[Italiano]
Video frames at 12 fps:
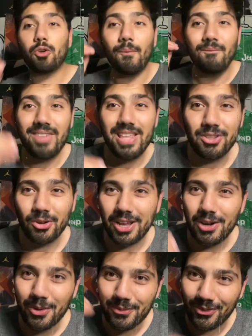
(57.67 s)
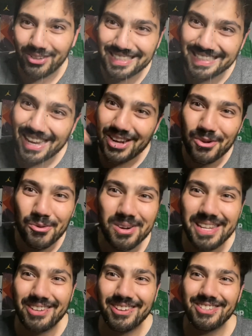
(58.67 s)
convinto che lui fosse
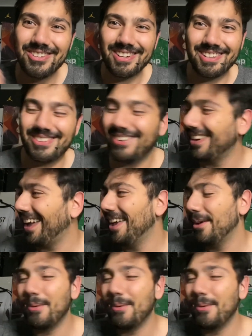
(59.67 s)
l'unico giocatore,